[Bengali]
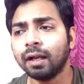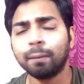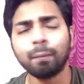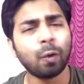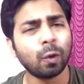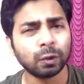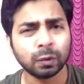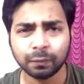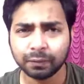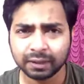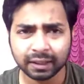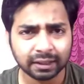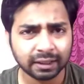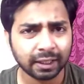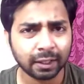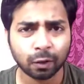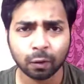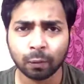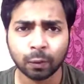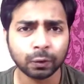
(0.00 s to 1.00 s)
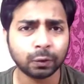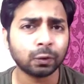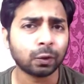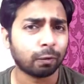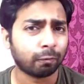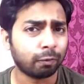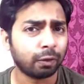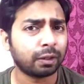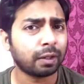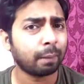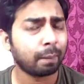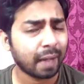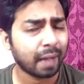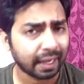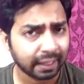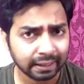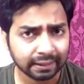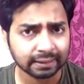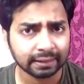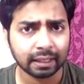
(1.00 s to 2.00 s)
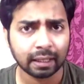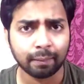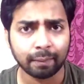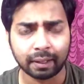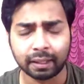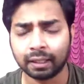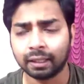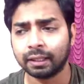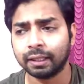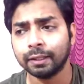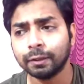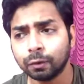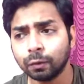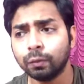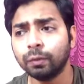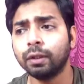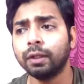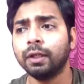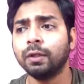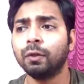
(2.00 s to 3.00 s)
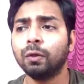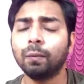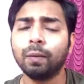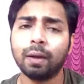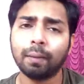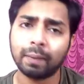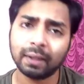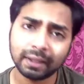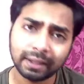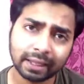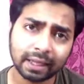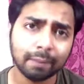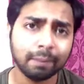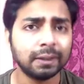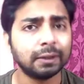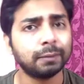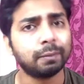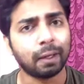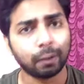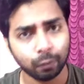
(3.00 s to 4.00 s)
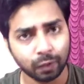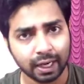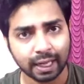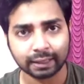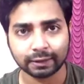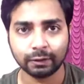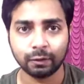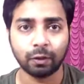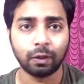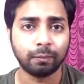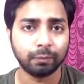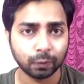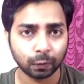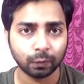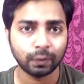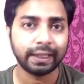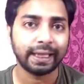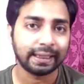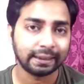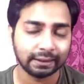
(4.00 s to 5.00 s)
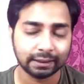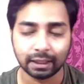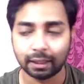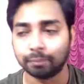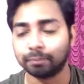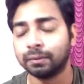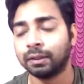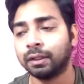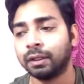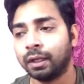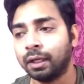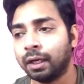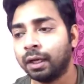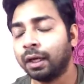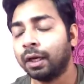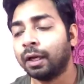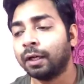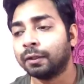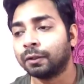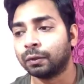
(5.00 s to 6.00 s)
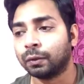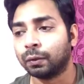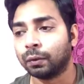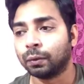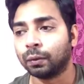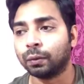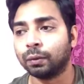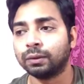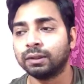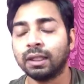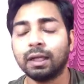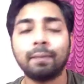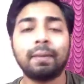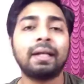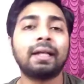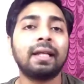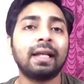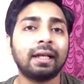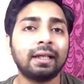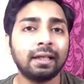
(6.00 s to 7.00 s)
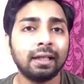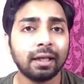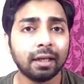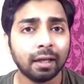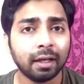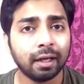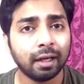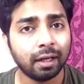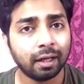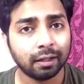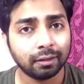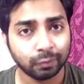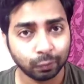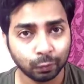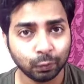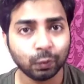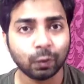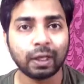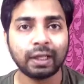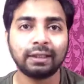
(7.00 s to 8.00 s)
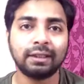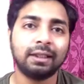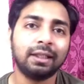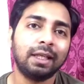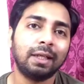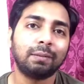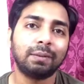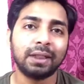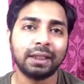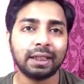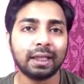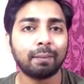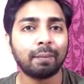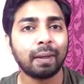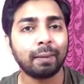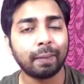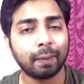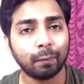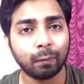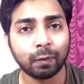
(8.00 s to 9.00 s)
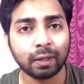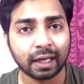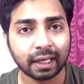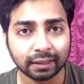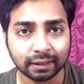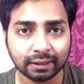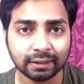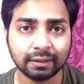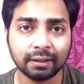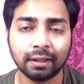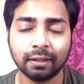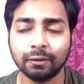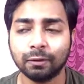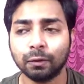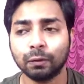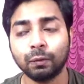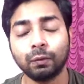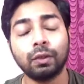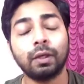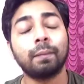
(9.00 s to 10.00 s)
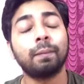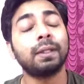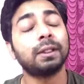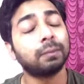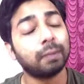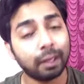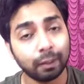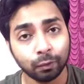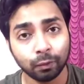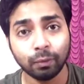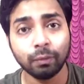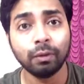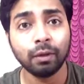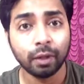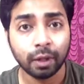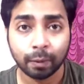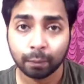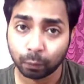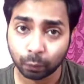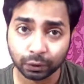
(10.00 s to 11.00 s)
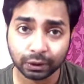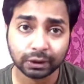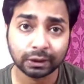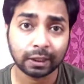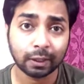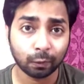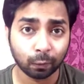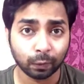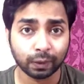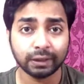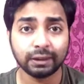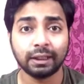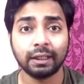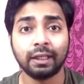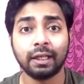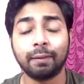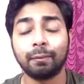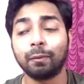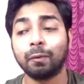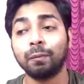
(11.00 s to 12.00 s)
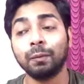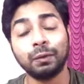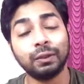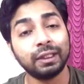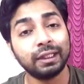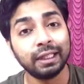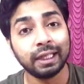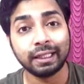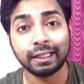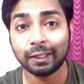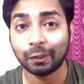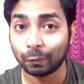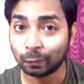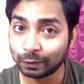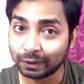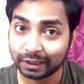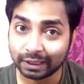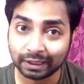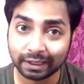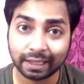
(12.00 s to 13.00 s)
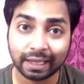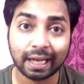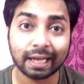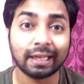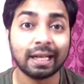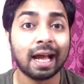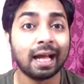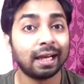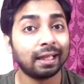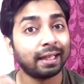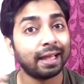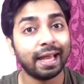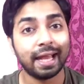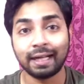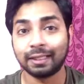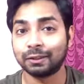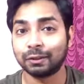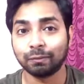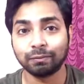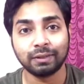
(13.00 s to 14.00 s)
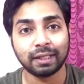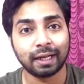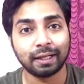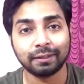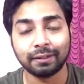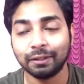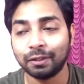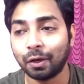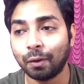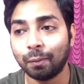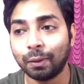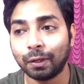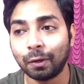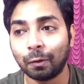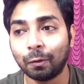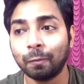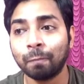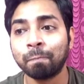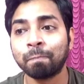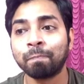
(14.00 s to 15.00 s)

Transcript: বক্স অফিসে সেরকম হয়তো সফলতা পায়নি সিনেমাটা কিন্তু ইউটিউবে আমার দেখে বেশ ভালোই লাগছিল আমি যখন দেখছিলাম তো সিনেমার ডিরেক্টর দুজন আছেন ইপসিতা ম্যাম এবং রাজেশ স্যার তো দুজনে বেশ ভালো প্রচেষ্টা করেছেন এবং মিউজিক ডিরেক্টর নচিকেতাকে একটা আলাদা হ্যাটসঅপ জানাতেই হবে কারণ